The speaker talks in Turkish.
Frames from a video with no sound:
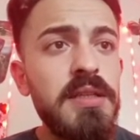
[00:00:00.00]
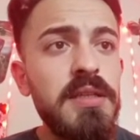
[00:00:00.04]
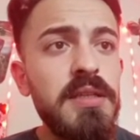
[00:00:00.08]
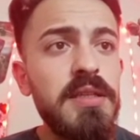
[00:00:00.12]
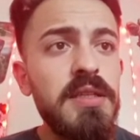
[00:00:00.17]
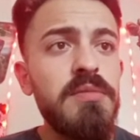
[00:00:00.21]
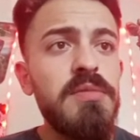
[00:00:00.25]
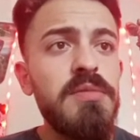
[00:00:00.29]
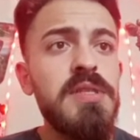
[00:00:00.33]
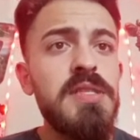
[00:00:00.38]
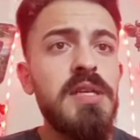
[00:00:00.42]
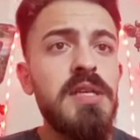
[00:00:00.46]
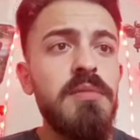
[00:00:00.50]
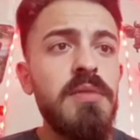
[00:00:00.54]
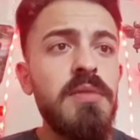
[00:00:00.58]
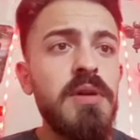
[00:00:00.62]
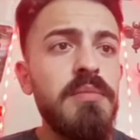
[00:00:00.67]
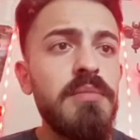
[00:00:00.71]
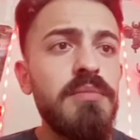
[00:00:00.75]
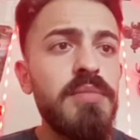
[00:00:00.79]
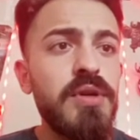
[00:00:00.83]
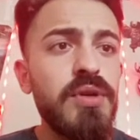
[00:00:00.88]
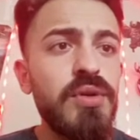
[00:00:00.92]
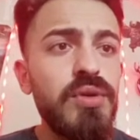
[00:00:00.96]
dediğimiz
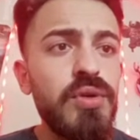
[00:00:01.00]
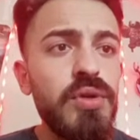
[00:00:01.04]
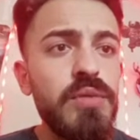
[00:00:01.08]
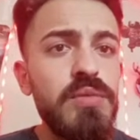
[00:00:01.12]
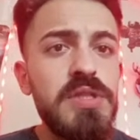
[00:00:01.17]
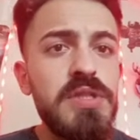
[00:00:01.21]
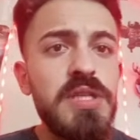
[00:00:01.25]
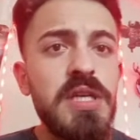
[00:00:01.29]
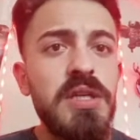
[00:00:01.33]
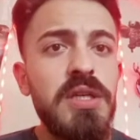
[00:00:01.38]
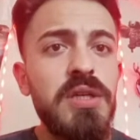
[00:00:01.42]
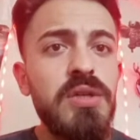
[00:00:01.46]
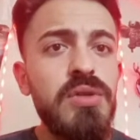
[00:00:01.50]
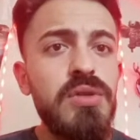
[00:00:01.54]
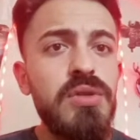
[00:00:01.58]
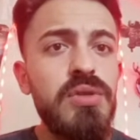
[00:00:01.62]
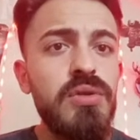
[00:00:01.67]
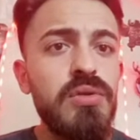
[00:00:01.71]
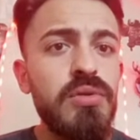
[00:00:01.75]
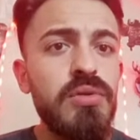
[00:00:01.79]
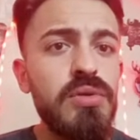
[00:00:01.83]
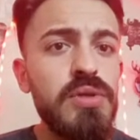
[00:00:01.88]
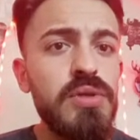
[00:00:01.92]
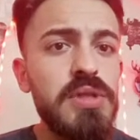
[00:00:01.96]
zaman bakıyorum 8
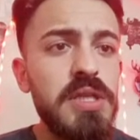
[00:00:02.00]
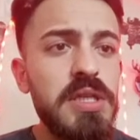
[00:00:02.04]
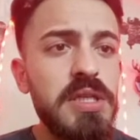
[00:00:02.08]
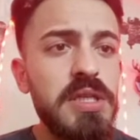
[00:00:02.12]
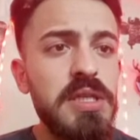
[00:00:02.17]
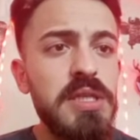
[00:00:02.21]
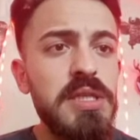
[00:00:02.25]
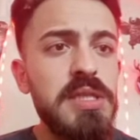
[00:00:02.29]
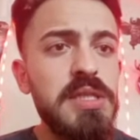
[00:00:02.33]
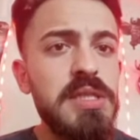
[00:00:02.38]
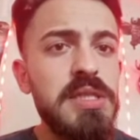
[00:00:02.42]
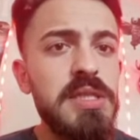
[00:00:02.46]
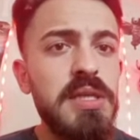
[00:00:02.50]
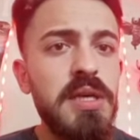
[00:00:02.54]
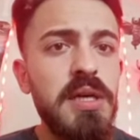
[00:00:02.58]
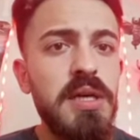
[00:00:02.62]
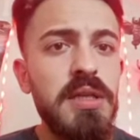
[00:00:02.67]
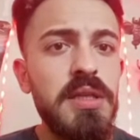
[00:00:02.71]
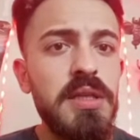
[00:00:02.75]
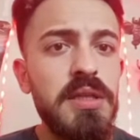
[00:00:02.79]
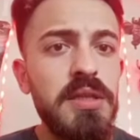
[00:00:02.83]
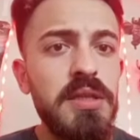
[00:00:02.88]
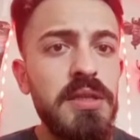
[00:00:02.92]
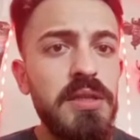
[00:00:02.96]
gün 18
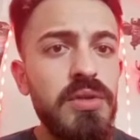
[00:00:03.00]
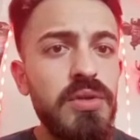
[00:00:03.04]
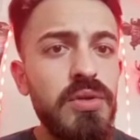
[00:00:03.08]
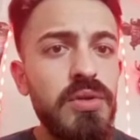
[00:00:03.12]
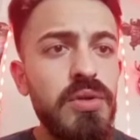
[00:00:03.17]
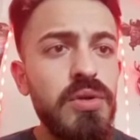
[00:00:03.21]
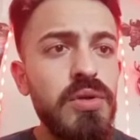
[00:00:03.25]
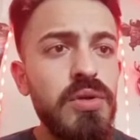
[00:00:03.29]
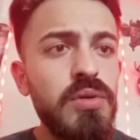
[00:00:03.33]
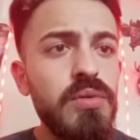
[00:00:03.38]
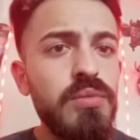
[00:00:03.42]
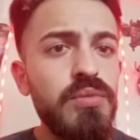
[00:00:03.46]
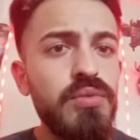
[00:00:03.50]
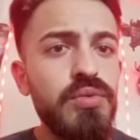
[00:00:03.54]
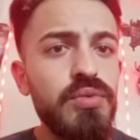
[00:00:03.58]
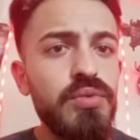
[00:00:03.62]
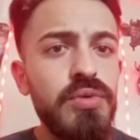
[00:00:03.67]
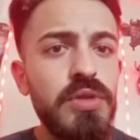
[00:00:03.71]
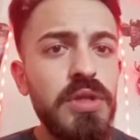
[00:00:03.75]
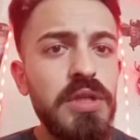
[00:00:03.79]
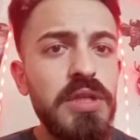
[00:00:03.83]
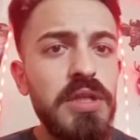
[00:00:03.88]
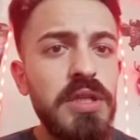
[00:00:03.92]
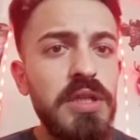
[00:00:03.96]
saat diyor.
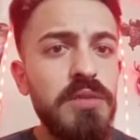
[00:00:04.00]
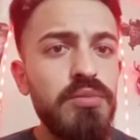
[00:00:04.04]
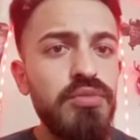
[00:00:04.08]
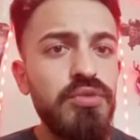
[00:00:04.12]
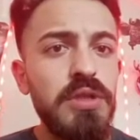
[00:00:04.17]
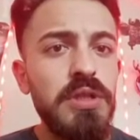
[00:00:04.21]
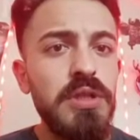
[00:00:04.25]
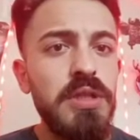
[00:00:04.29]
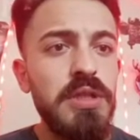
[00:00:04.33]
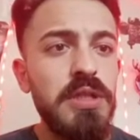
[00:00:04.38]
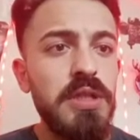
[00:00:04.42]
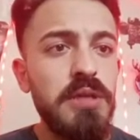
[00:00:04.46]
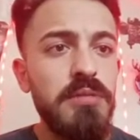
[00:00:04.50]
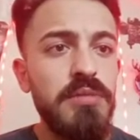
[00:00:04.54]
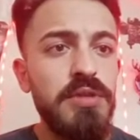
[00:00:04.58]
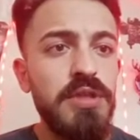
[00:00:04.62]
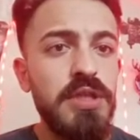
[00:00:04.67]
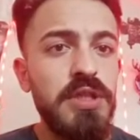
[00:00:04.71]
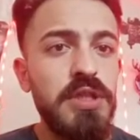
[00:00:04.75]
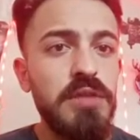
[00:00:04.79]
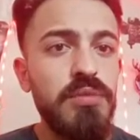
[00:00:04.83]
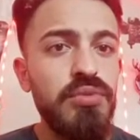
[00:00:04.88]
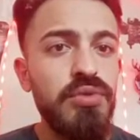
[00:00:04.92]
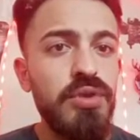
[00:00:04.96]
Burada değil, bu da değil tabii
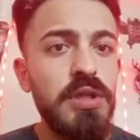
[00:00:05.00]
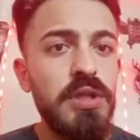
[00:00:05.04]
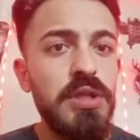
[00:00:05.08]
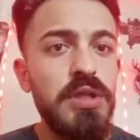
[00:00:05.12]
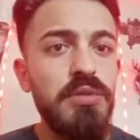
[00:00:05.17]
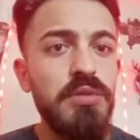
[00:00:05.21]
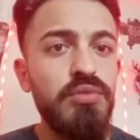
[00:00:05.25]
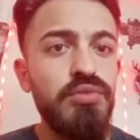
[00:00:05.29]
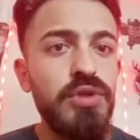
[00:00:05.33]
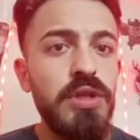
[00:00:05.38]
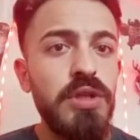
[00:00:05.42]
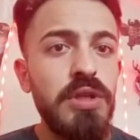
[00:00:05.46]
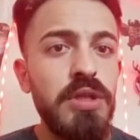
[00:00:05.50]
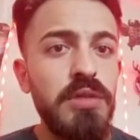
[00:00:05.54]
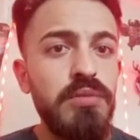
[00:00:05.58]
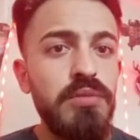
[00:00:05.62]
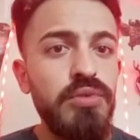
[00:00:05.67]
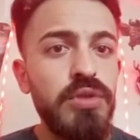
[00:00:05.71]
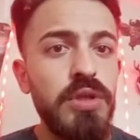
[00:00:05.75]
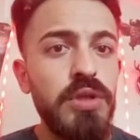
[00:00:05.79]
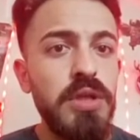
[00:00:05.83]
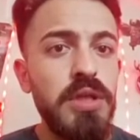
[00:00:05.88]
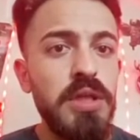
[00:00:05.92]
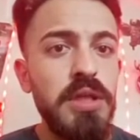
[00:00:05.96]
ki de. Bu da değil, bu da değil,
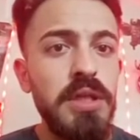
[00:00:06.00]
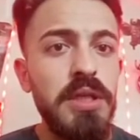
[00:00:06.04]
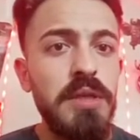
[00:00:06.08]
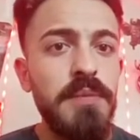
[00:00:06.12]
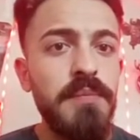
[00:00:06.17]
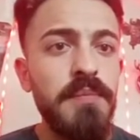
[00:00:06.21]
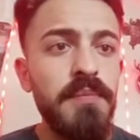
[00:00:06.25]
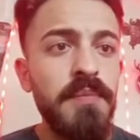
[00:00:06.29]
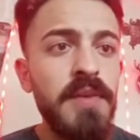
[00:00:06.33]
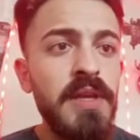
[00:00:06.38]
bu da değil.